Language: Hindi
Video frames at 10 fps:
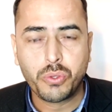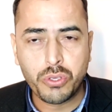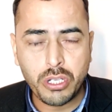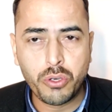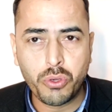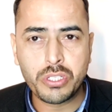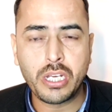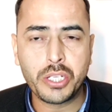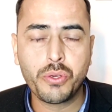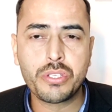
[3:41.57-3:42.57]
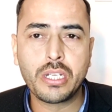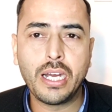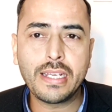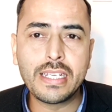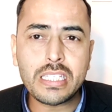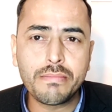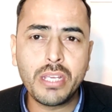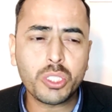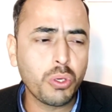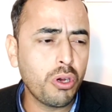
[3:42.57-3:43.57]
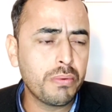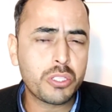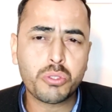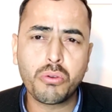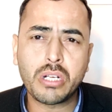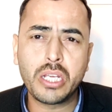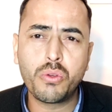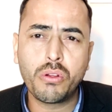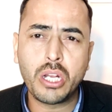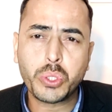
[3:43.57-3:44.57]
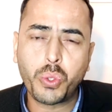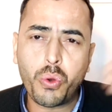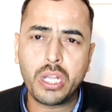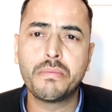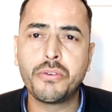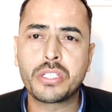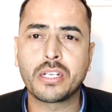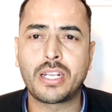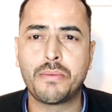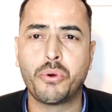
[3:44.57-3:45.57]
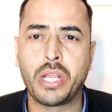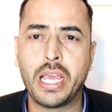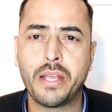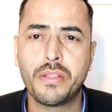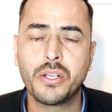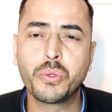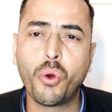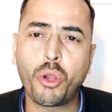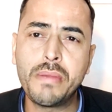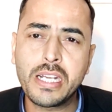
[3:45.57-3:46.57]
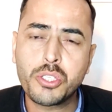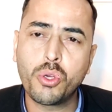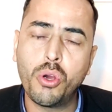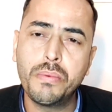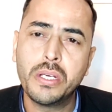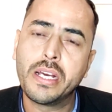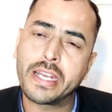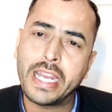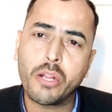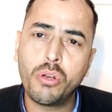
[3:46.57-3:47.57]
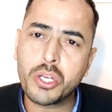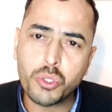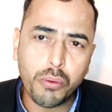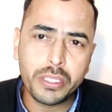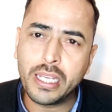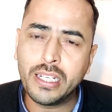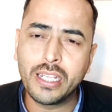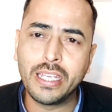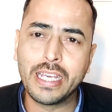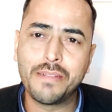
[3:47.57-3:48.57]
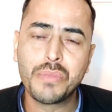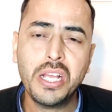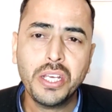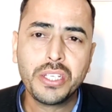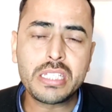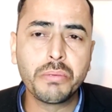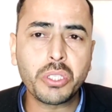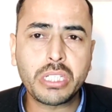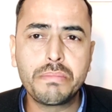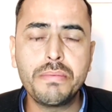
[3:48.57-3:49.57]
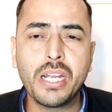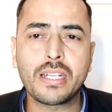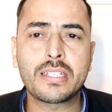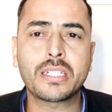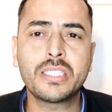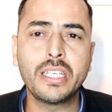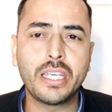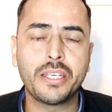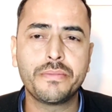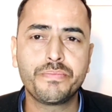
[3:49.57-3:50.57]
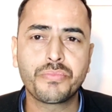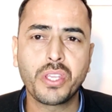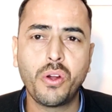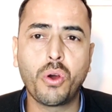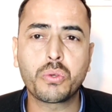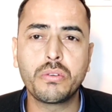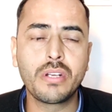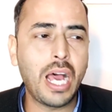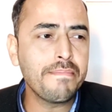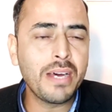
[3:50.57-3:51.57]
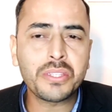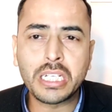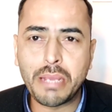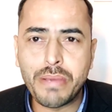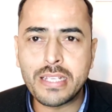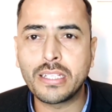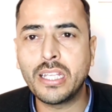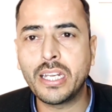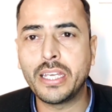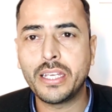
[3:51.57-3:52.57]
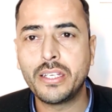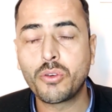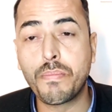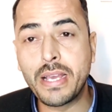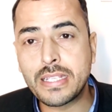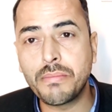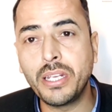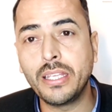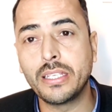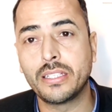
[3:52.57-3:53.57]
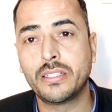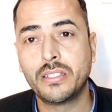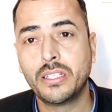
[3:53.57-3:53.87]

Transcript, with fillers: कौशल रोजगार योजना इसमें तो बच्चों का यूं लगा टोटली भविष्य खराब हो रहा है गवर्नमेंट जॉब रेगुलर जॉब देनी नहीं है इसमें तो कभी भी हटा सकते हैं ये और नाम मात्र के पैसे दे रहे हैं को पैसे भी नहीं है